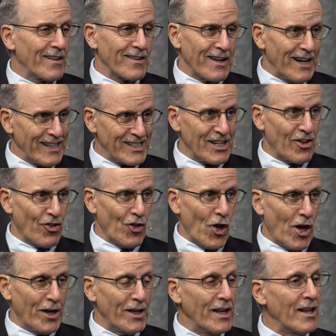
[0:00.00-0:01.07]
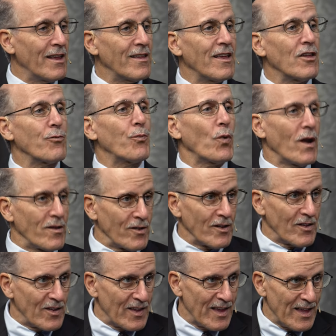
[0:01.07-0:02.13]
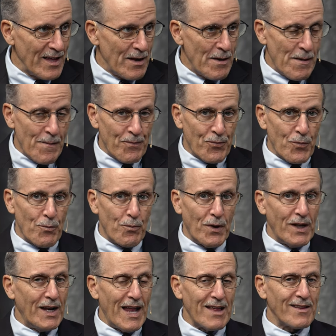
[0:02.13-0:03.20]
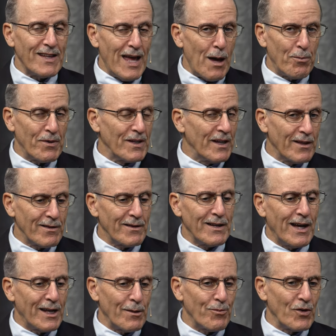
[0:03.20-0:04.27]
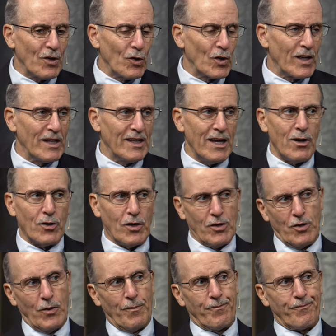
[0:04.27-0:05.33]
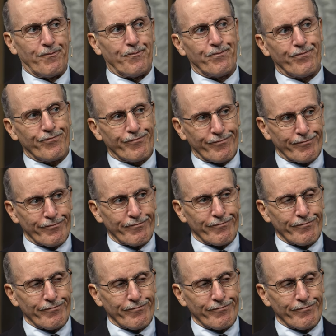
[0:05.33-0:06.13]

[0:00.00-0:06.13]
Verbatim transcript: którzy zmarli w Jezusie, ponieważ obudzą się w Jego obecności. Jeszcze nie miało to miejsca.